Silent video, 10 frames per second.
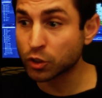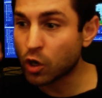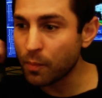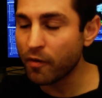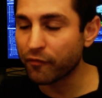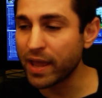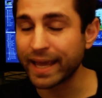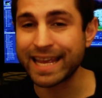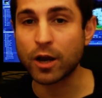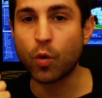comment
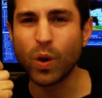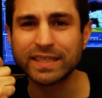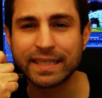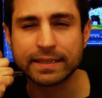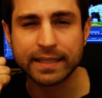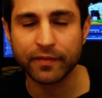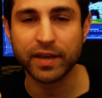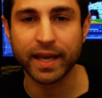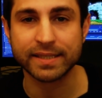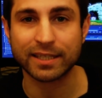faire et à quoi ça
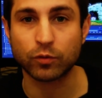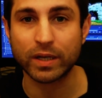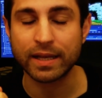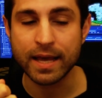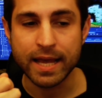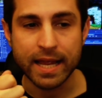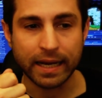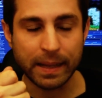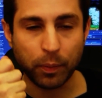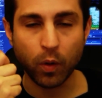servirait. Ça doit.
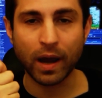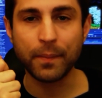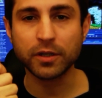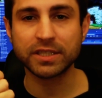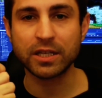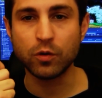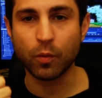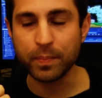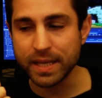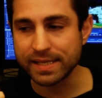Les programmeurs, s'ils
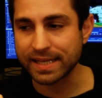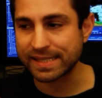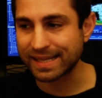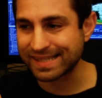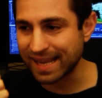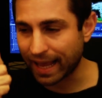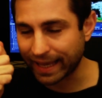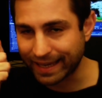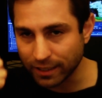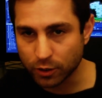l'ont mis, c'est que ça sert à
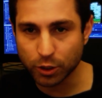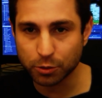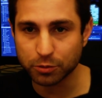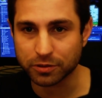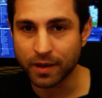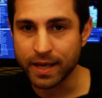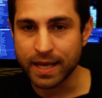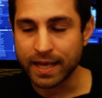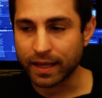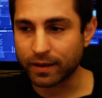quelque chose.
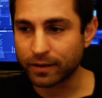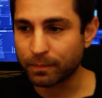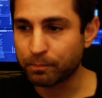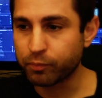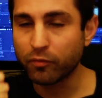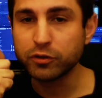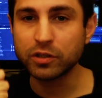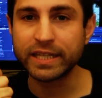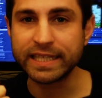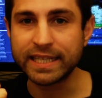Euh, pour vous
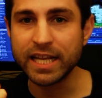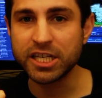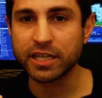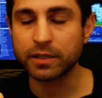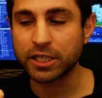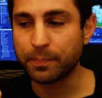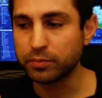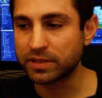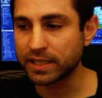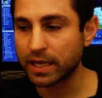donner une idée, j'ai
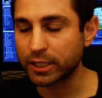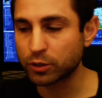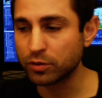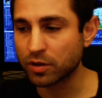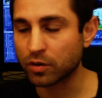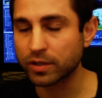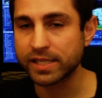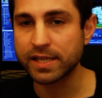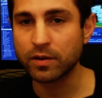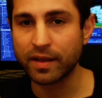poussé la chose en
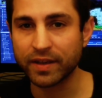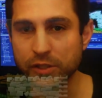essayant la